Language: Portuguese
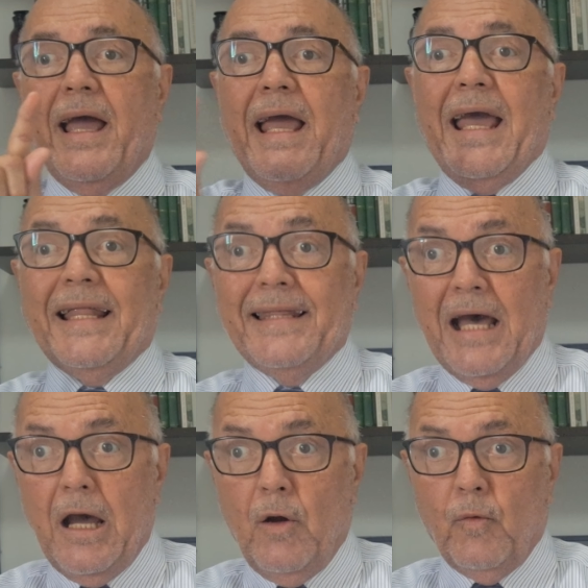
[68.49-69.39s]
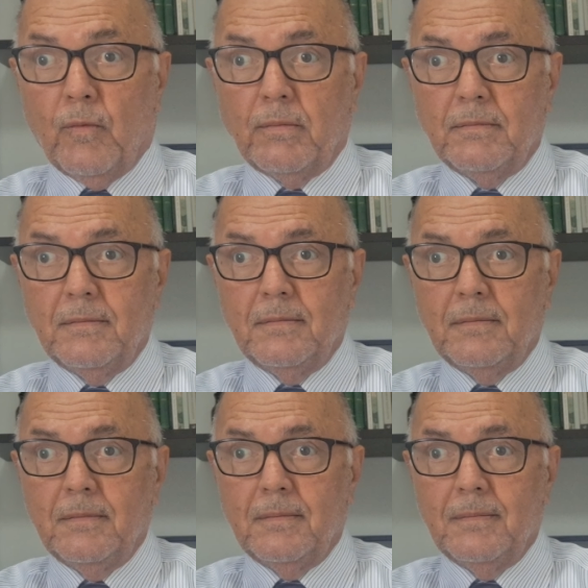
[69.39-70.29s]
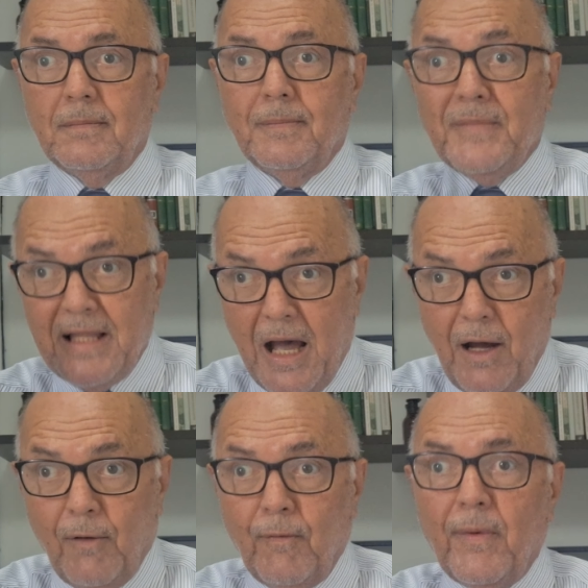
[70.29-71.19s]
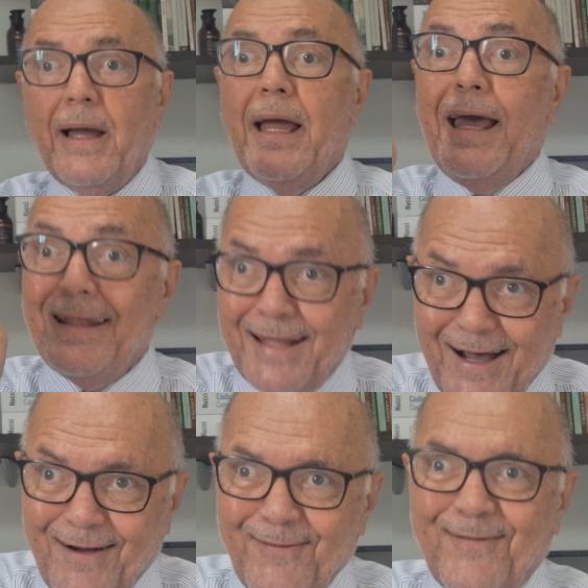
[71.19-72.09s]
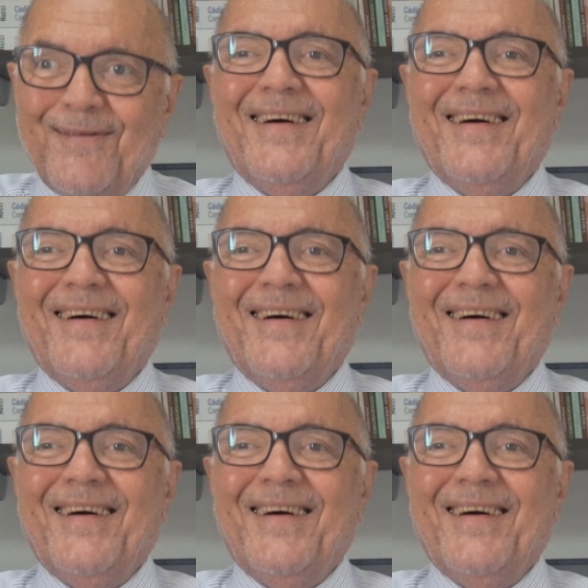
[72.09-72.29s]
é não. Não é não.